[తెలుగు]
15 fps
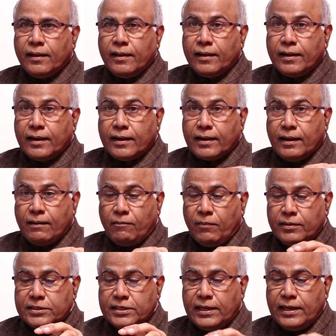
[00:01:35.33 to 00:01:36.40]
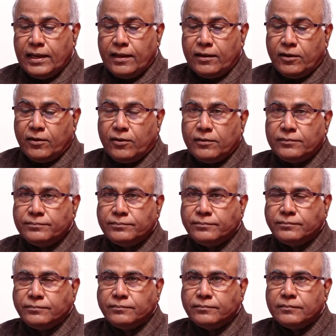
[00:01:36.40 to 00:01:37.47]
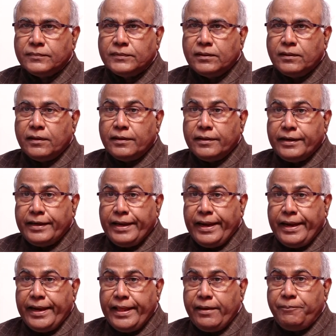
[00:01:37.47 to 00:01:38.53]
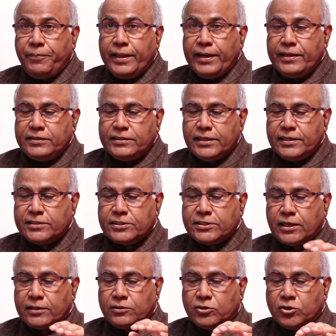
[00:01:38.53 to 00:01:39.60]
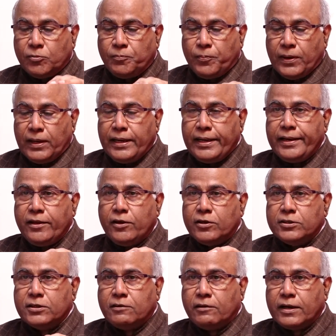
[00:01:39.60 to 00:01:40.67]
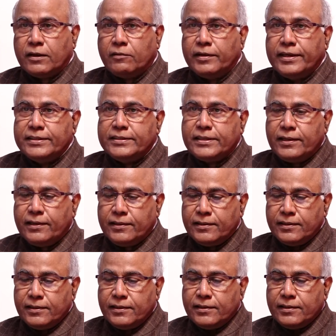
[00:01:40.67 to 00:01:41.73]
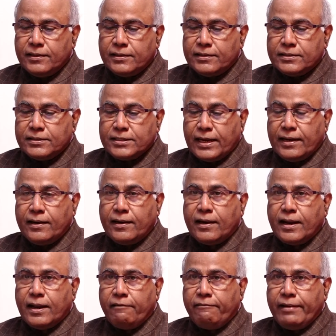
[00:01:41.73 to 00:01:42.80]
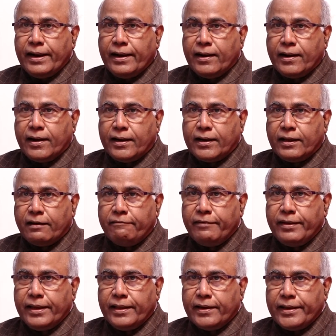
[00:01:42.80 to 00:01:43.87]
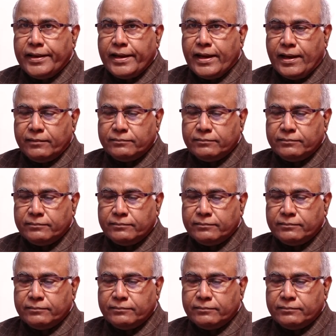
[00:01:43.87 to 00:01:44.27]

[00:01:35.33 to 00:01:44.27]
ఇక ఖమ్మం జిల్లాలో టీడీపీ నుంచి సత్తుపల్లి నియోజకవర్గం నుంచి సండ్ర వెంకట వీరయ్య